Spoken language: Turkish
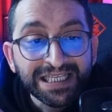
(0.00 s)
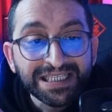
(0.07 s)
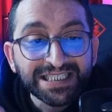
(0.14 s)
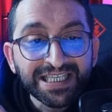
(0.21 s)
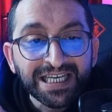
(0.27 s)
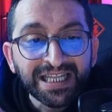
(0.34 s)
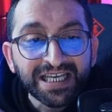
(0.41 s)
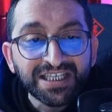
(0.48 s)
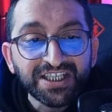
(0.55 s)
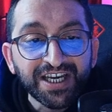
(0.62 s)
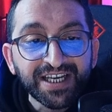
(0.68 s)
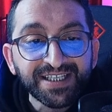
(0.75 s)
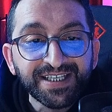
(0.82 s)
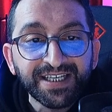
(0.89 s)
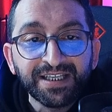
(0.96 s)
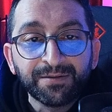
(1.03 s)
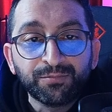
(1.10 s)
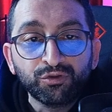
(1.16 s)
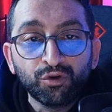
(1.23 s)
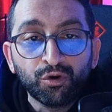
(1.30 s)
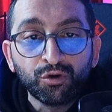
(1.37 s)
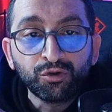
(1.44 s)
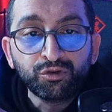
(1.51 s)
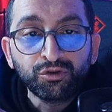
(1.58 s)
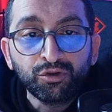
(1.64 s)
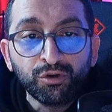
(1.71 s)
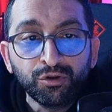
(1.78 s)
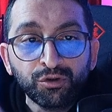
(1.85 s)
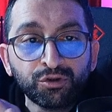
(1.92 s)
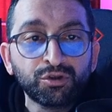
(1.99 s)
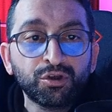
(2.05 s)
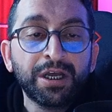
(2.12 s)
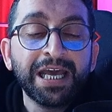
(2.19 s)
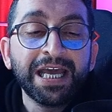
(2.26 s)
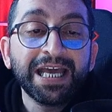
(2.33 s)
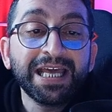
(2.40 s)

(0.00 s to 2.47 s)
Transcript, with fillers: itse de çekse de bu doğrultuda olur.